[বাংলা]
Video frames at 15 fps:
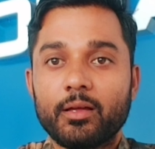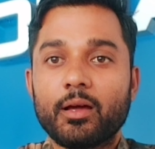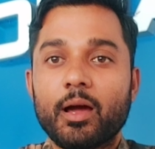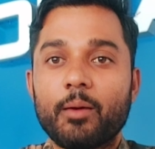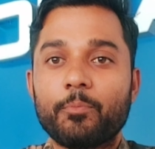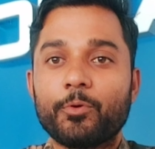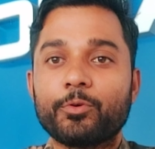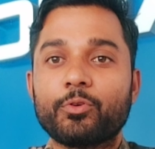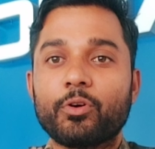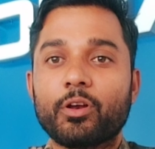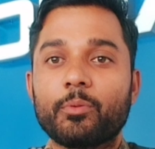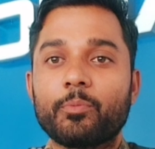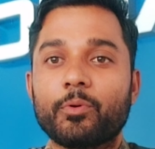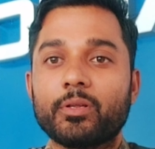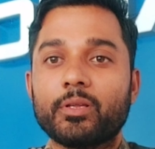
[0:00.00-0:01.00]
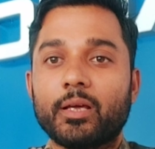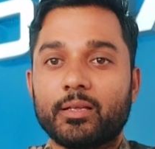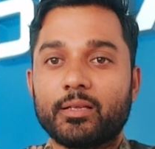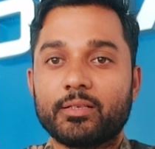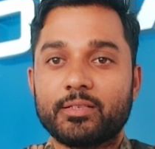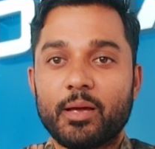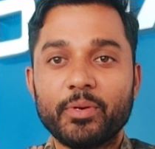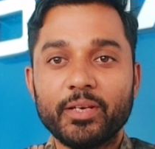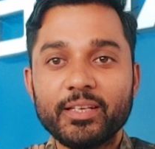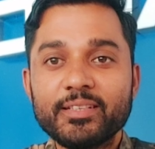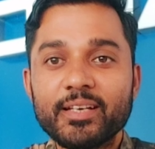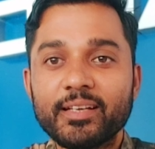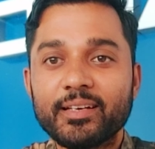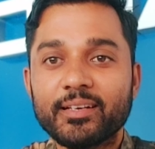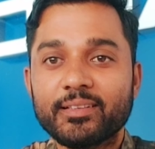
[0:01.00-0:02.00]
আপলোড করার পর দেখা যাচ্ছে আমি
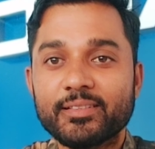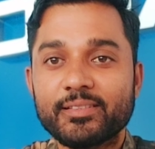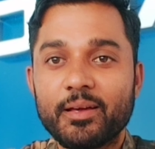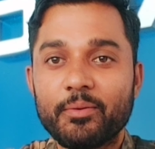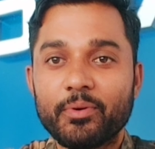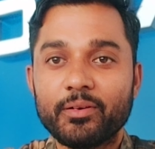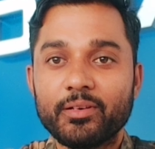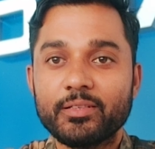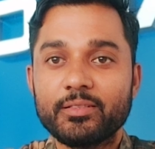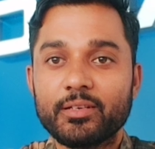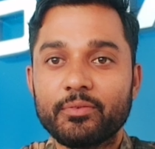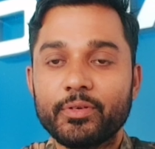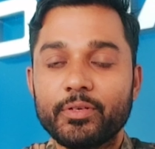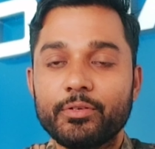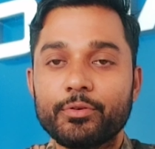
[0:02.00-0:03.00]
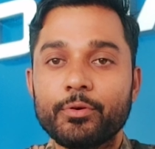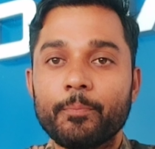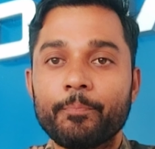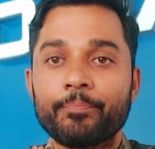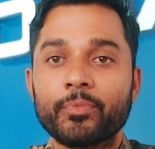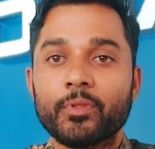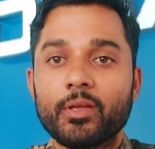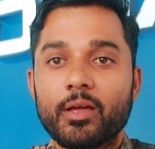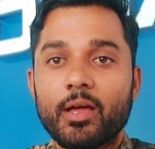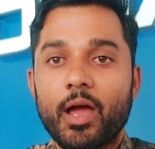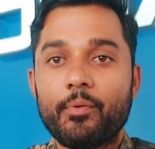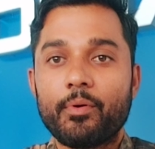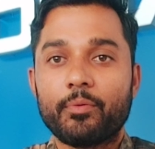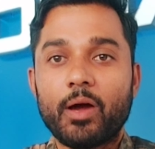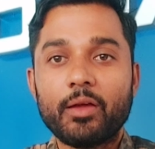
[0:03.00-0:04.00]
নিজেই দেখতেছি আমার নিজের ভিডিও
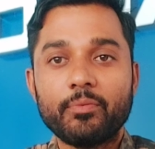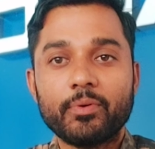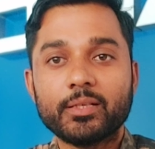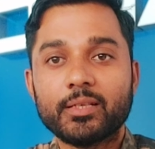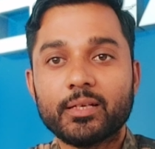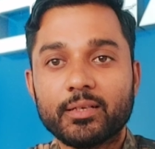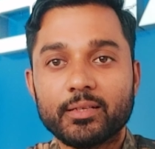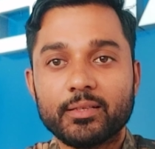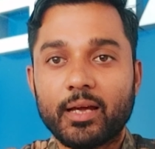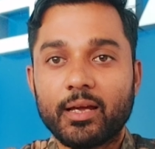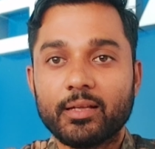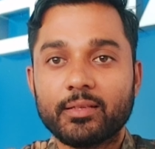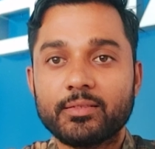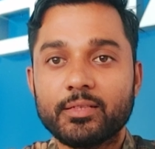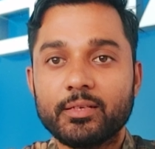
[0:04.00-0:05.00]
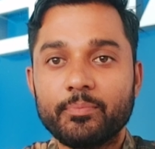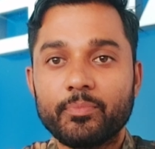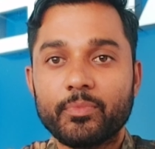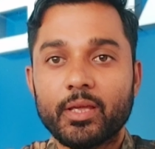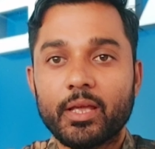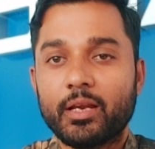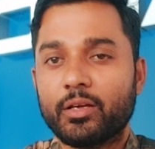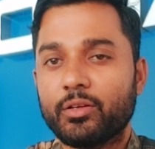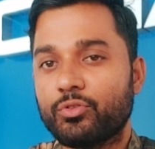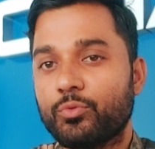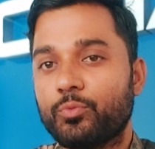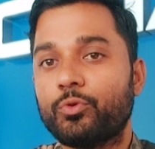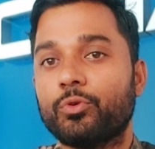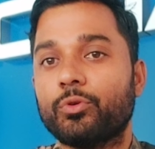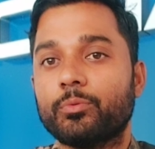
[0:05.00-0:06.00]
আবার ভাই ব্রাদারকে দেখাচ্ছি এটা কিন্তু
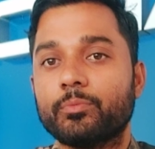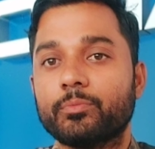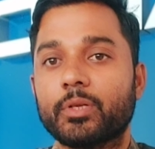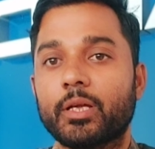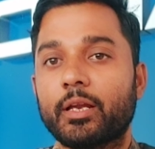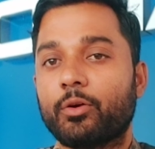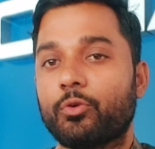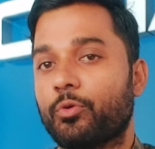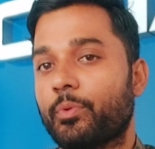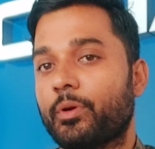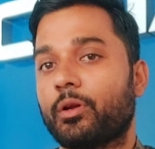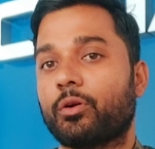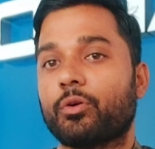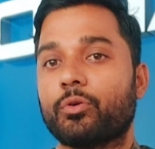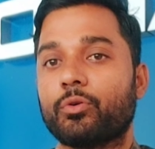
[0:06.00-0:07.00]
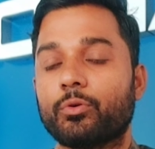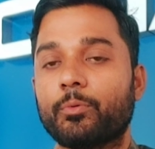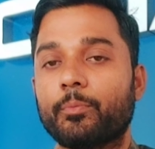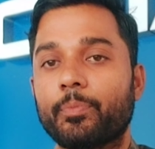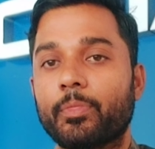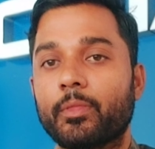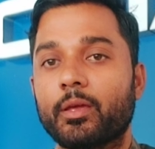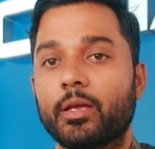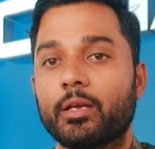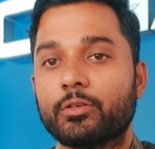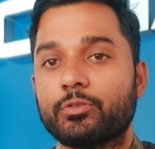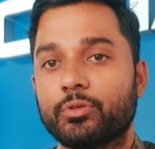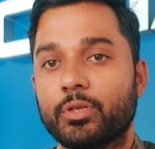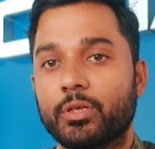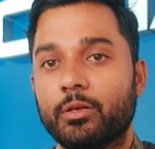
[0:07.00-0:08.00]
ভুল এটা করবেন না কখনো এটা
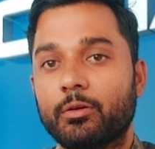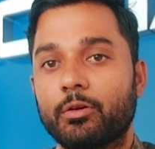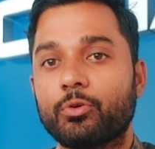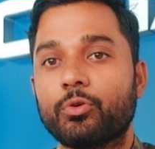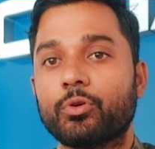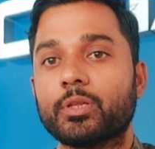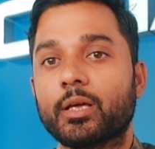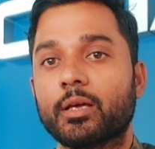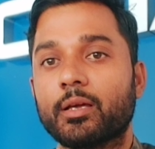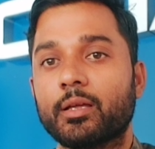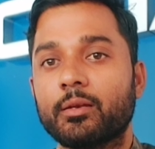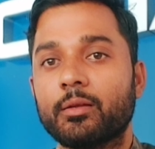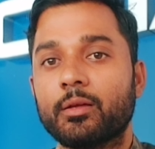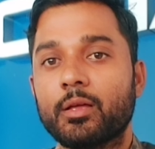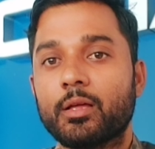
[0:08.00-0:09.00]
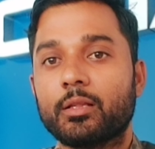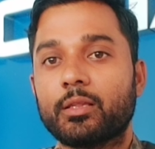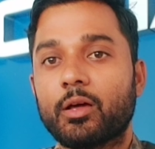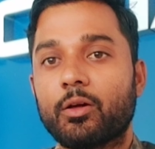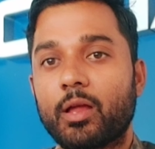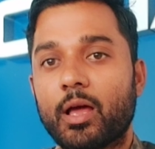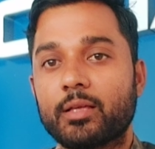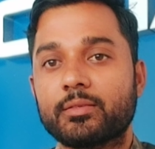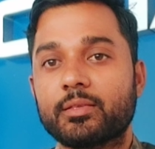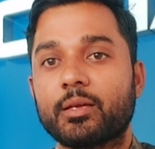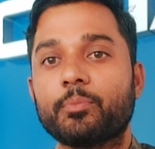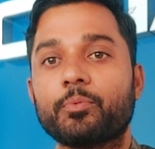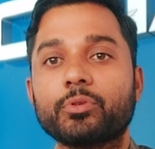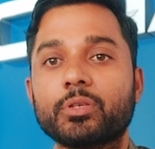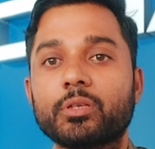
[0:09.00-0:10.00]
যদি করে থাকেন তাহলে আজ থেকে
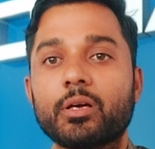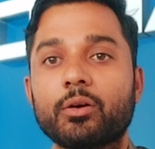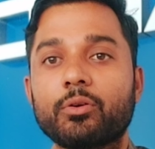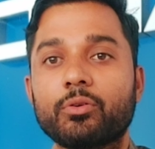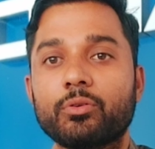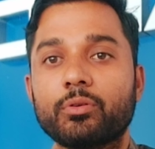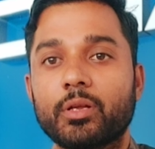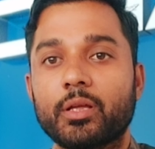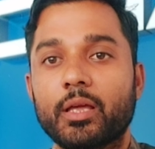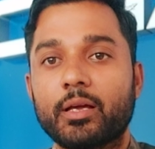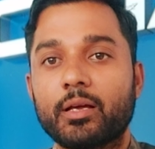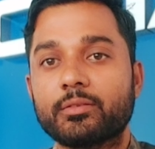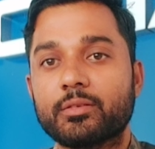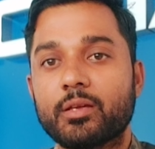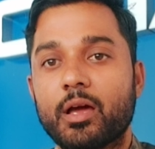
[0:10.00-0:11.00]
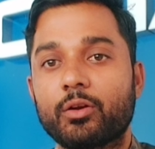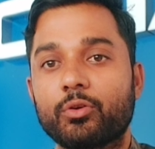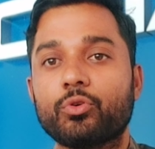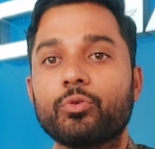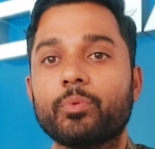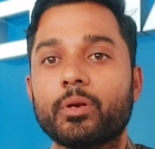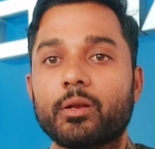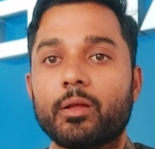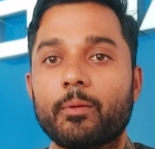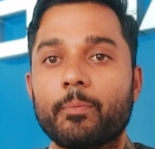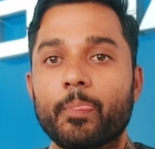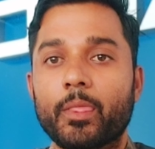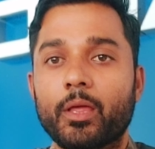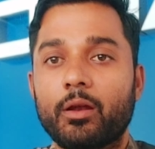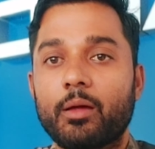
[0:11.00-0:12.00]
প্রতিজ্ঞা করুন এ কাজটা আর করবেন না
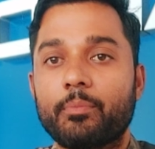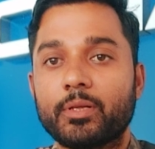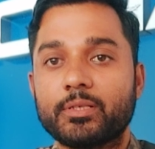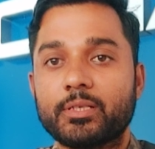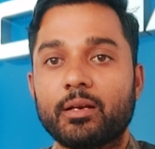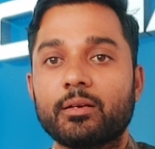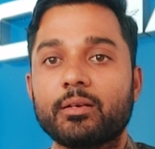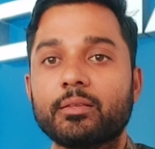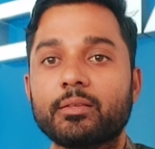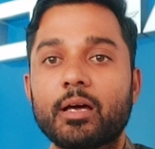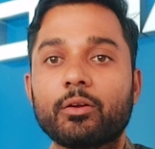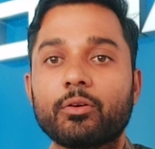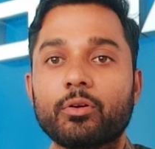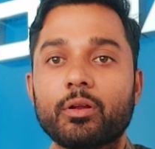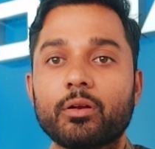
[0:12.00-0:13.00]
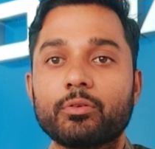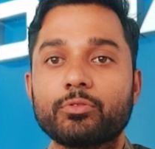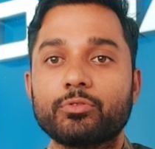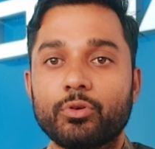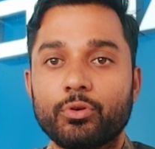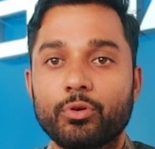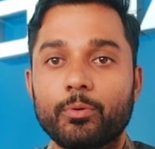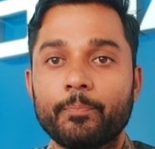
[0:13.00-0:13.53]
কারণ আপনার চ্যানেলটা দাঁড় করানোর জন্য